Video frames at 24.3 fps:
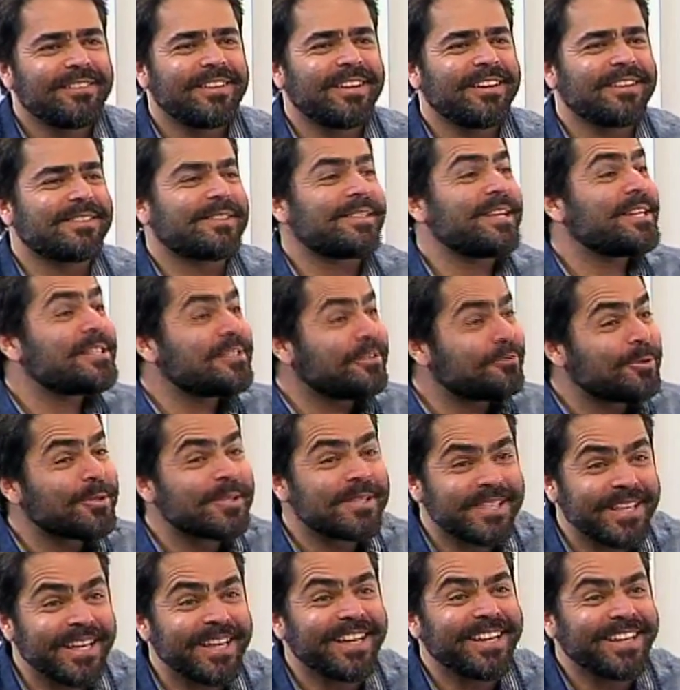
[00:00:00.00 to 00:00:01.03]
É, seja
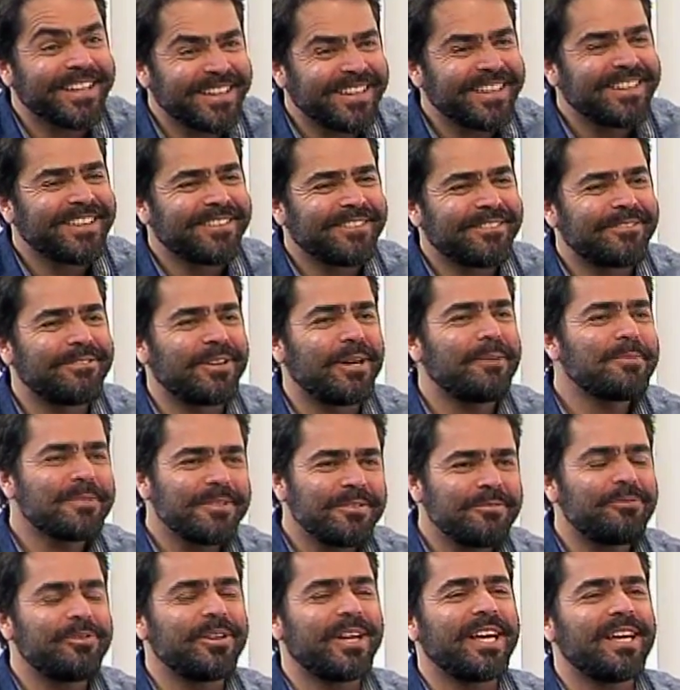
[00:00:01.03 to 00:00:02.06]
você. Vamos é.
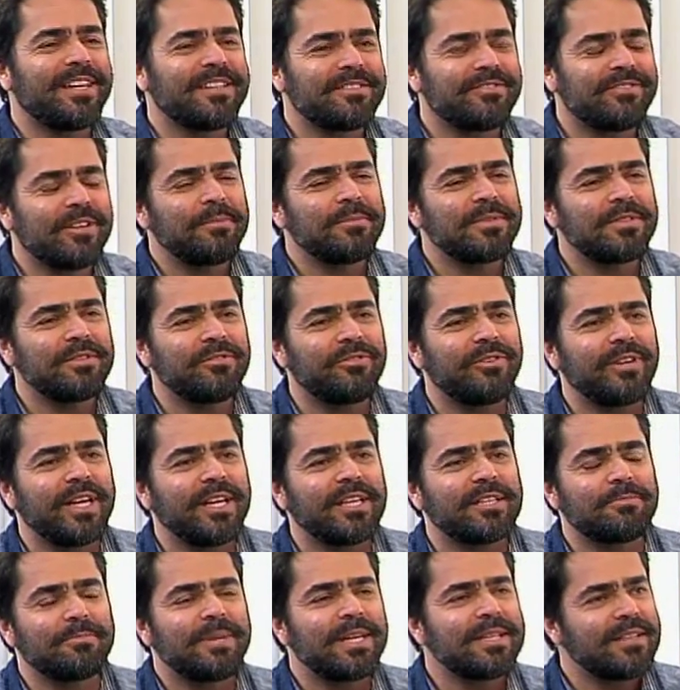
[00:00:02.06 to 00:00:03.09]
em frente, vamos em
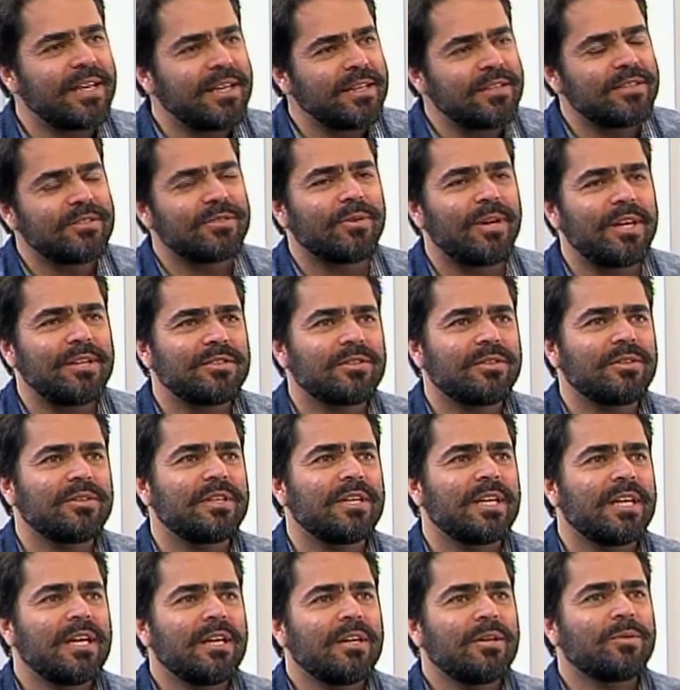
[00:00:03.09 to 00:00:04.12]
frente. Mas é isso, eu acho
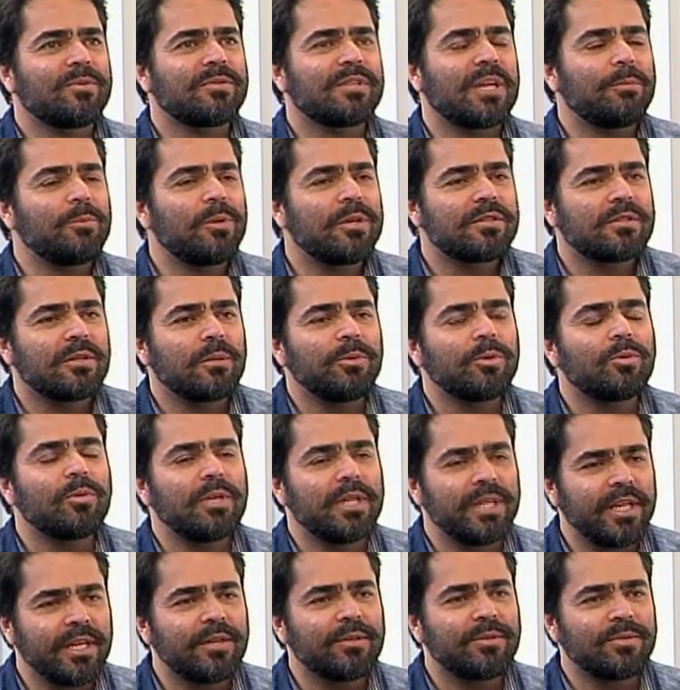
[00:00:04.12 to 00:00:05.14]
que os amores estão muito
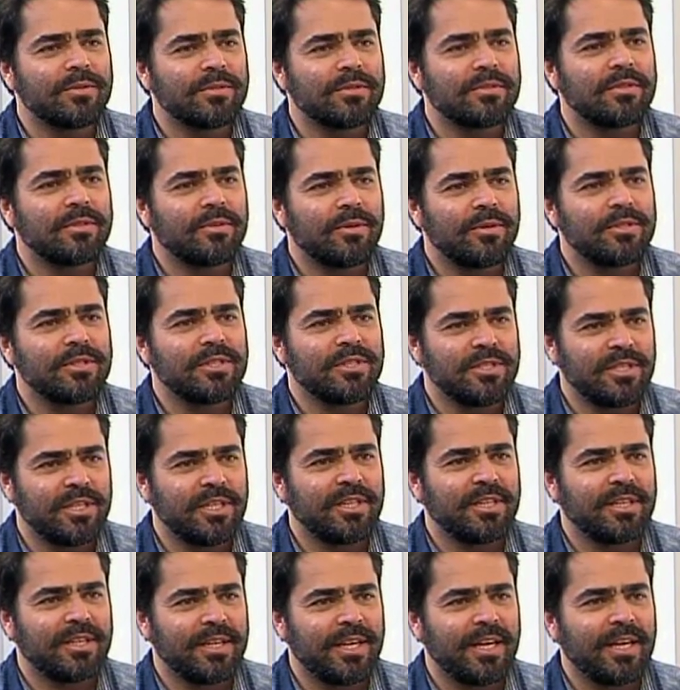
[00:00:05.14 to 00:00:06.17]
líquidos hoje em
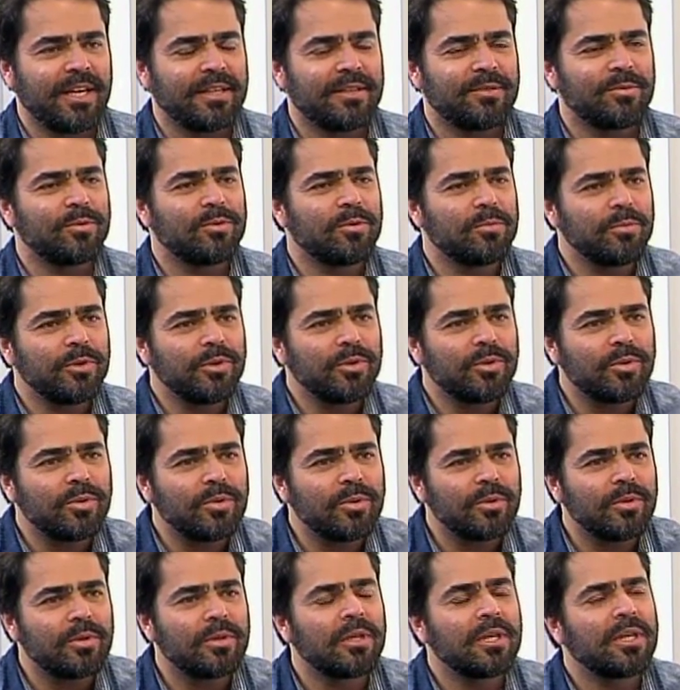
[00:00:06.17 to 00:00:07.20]
dia, né? Tudo
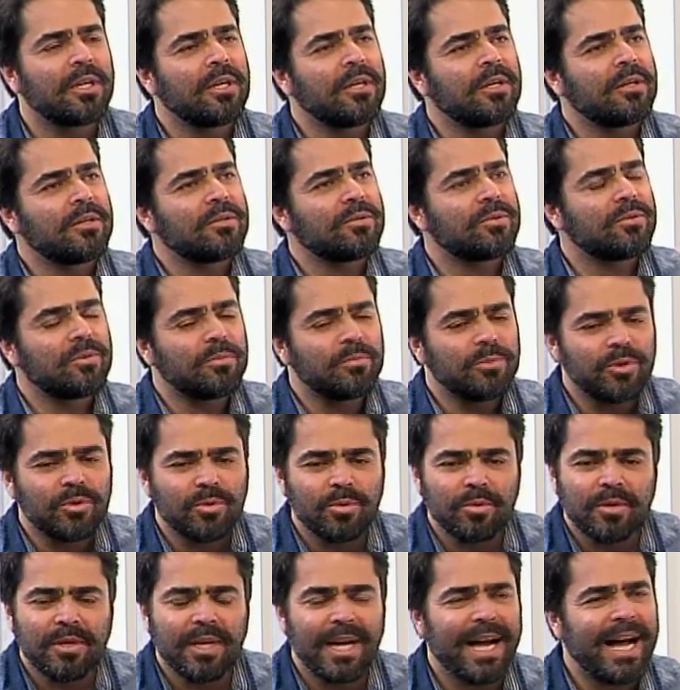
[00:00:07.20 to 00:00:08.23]
muito, tudo
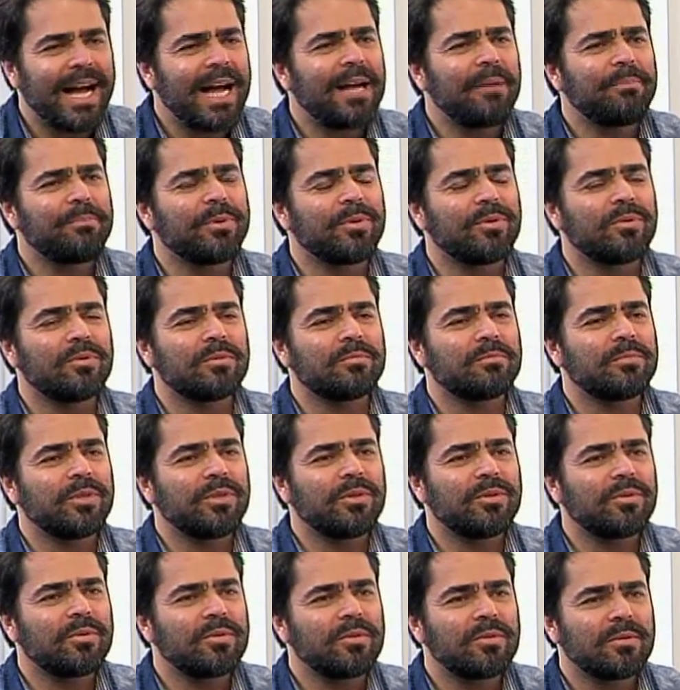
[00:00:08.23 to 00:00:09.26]
muito rápido,
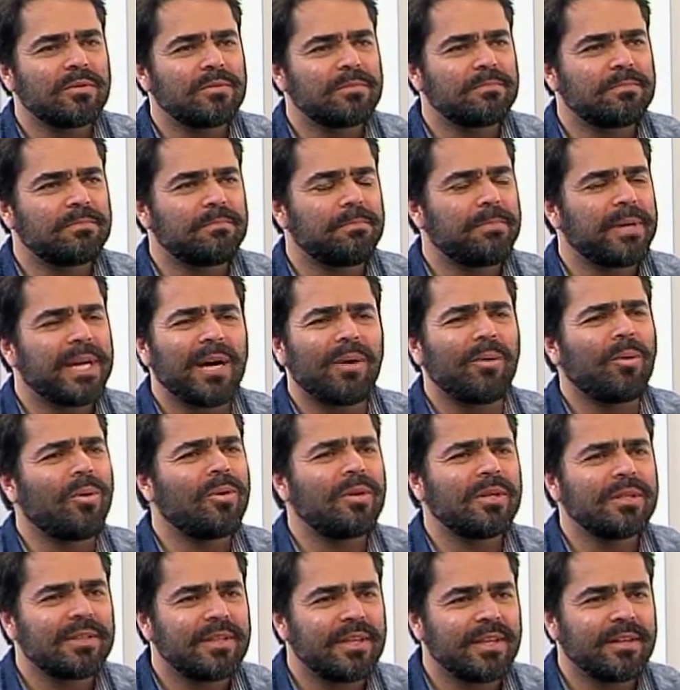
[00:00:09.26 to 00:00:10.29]
muito para
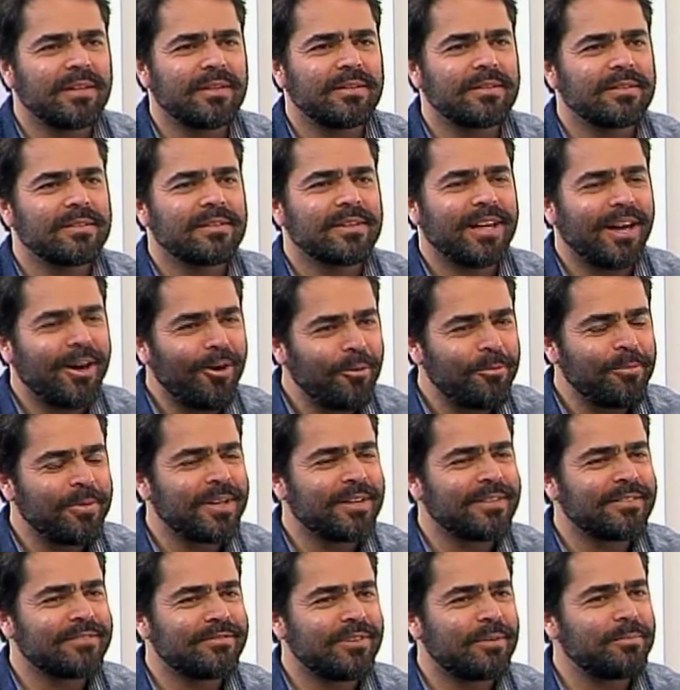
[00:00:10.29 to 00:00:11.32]
ontem.
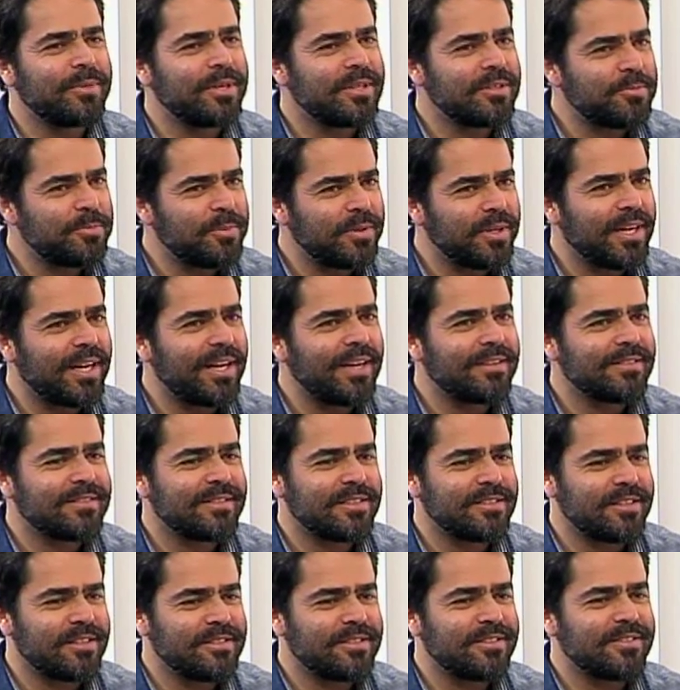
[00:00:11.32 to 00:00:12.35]
Calma, vamos respirar. Se
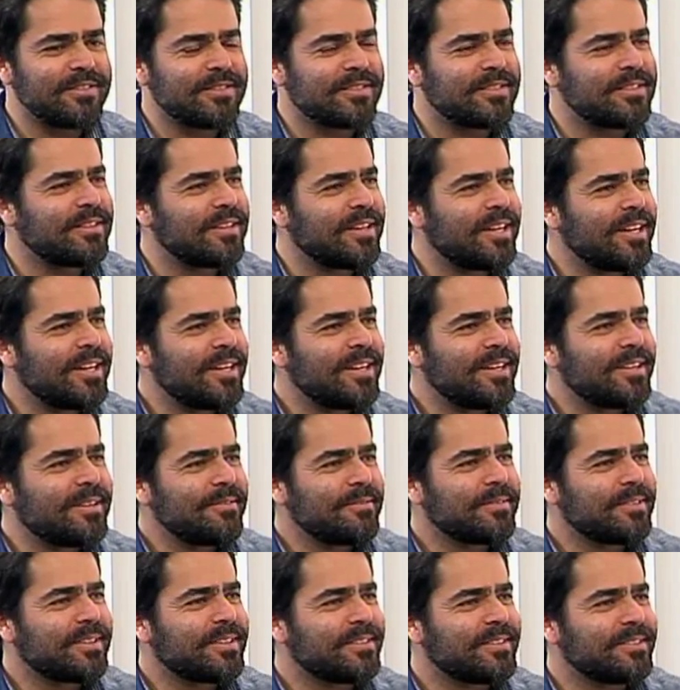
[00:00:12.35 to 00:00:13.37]
a gente se
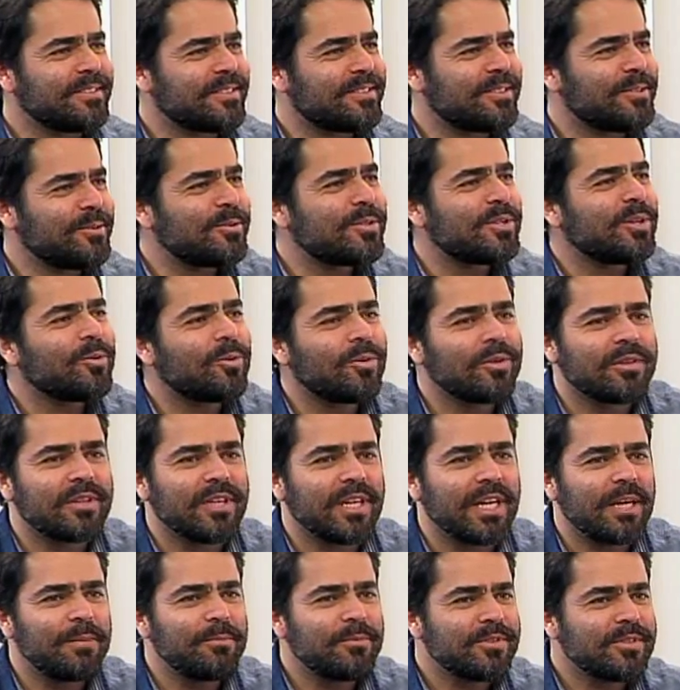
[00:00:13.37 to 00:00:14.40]
se nos
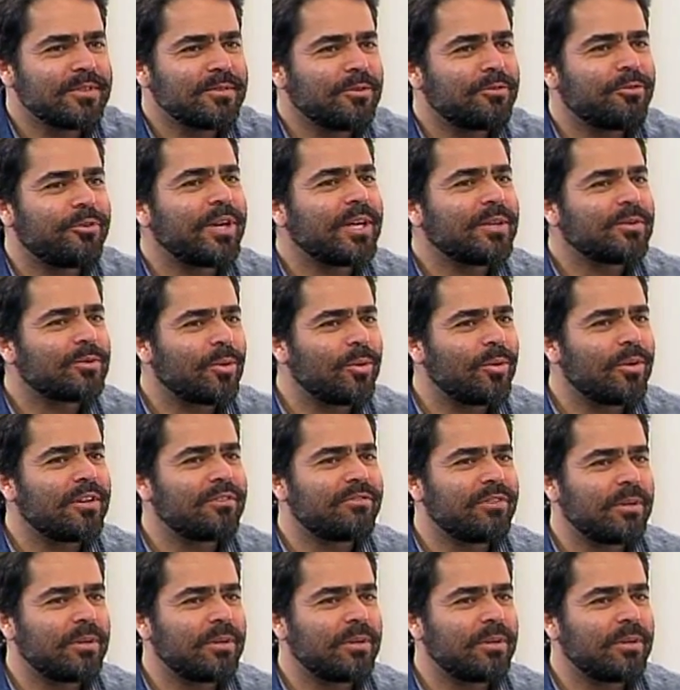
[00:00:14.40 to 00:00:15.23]
encontramos e não foi à toa,